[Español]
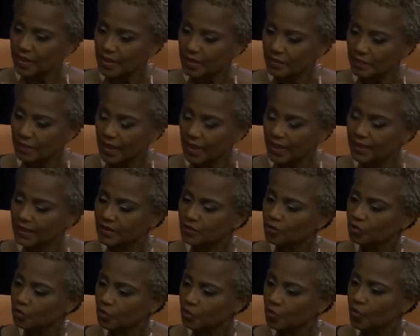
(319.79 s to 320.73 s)
Y más que
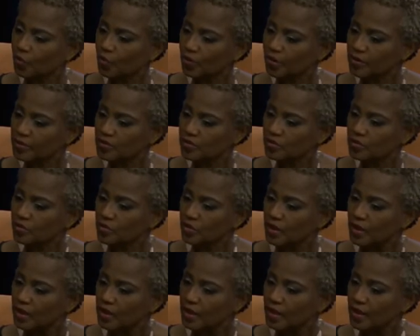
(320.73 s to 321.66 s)
todo eso,
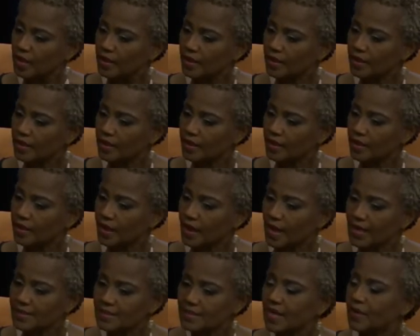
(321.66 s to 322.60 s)
eh,
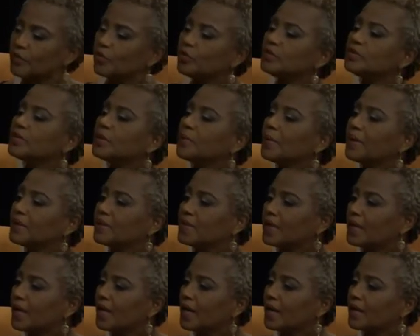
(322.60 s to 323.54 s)
¿hacia dónde va a
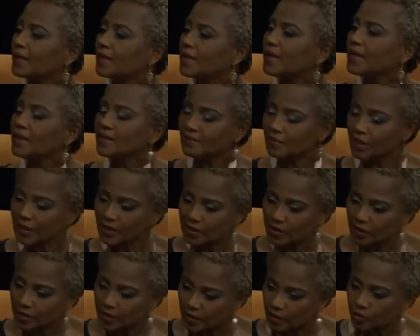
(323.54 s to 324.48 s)
llegar?
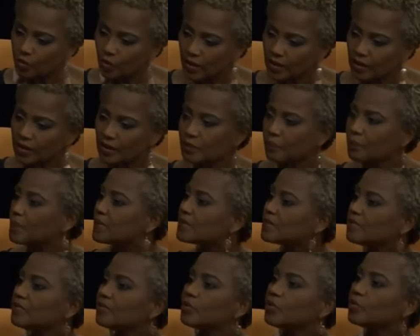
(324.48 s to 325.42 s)
¿En, qué lugares
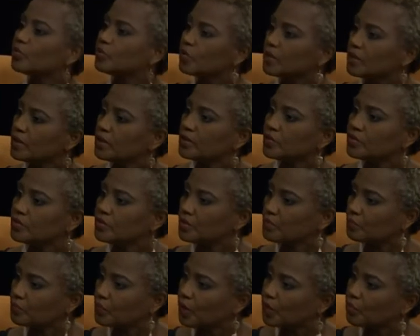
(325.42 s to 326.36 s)
específicos tienen
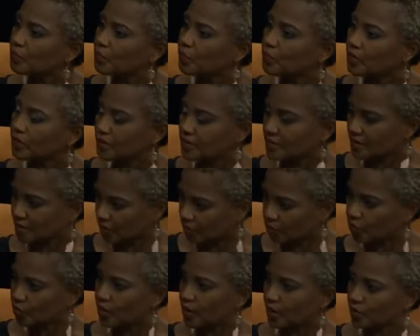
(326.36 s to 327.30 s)
contemplado poder
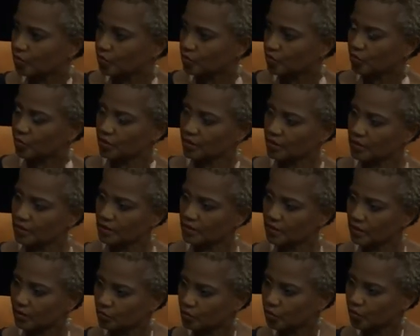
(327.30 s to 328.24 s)
desarrollar todo esto,
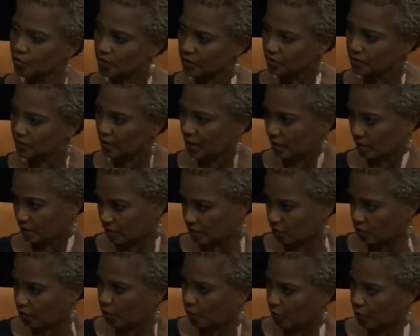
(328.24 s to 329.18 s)
toda esta
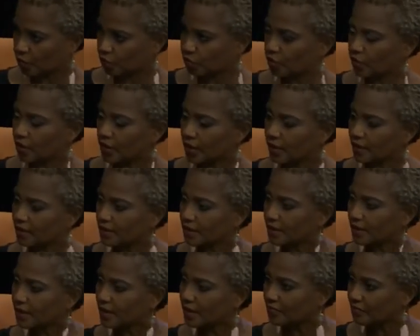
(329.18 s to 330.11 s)
oportunidad que
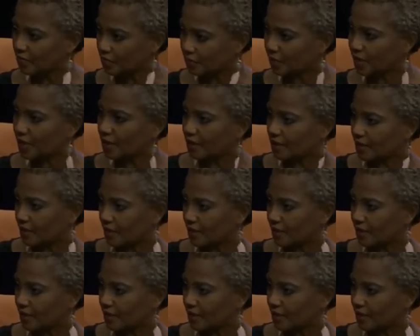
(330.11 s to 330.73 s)
tiene la familia